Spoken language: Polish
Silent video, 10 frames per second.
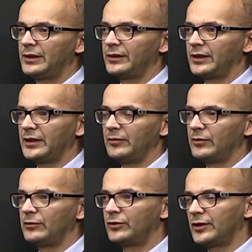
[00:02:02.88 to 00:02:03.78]
takim
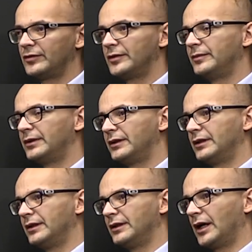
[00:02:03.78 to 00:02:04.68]
kluczowym
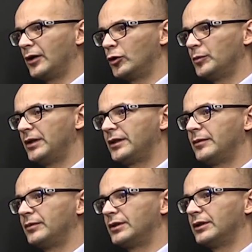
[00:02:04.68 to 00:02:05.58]

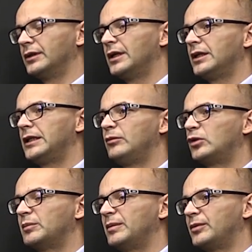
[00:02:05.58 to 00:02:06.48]
argumentem, czy tym
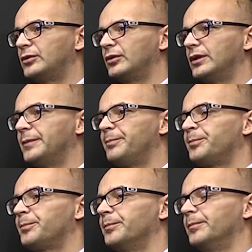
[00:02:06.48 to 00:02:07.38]
tropem, który
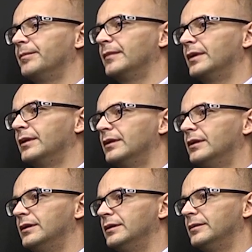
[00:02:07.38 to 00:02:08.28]

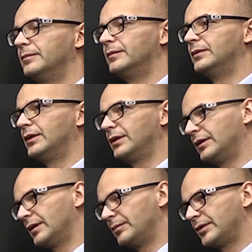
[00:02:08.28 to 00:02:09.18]

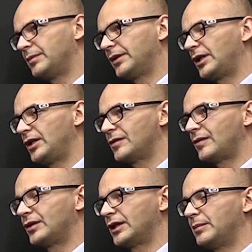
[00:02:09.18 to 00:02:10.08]
mm,
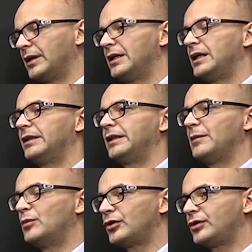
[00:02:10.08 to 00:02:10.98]
zmaterializował się chyba
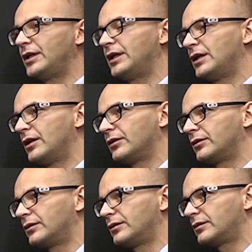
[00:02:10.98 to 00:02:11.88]
najmocniej,
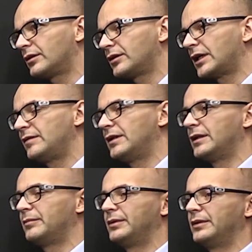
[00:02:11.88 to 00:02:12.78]
co za chwilę